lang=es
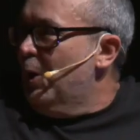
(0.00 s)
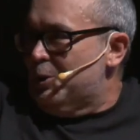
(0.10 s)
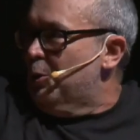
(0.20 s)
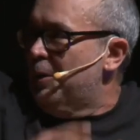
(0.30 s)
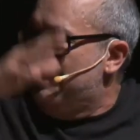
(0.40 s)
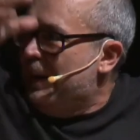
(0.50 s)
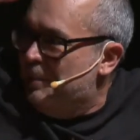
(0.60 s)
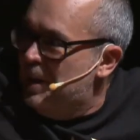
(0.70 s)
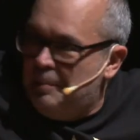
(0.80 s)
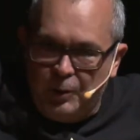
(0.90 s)
las 11 para
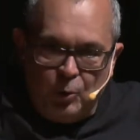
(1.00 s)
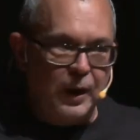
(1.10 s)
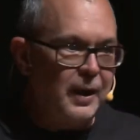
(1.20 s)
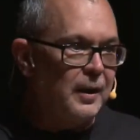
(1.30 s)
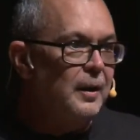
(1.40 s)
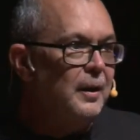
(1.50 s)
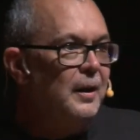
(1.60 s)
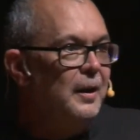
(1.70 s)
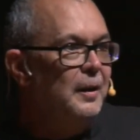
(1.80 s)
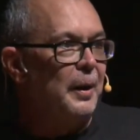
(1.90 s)
mí es madrugar. Sí, sí,
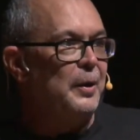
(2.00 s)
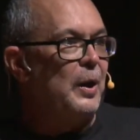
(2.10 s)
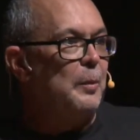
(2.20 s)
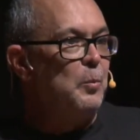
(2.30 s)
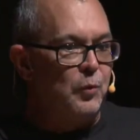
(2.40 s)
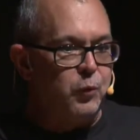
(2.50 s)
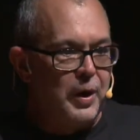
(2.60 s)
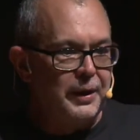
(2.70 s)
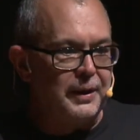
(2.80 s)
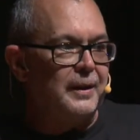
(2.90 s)
sí. Madrugar muy
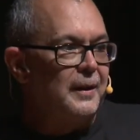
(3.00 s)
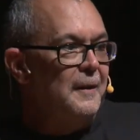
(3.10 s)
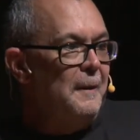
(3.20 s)
fuerte.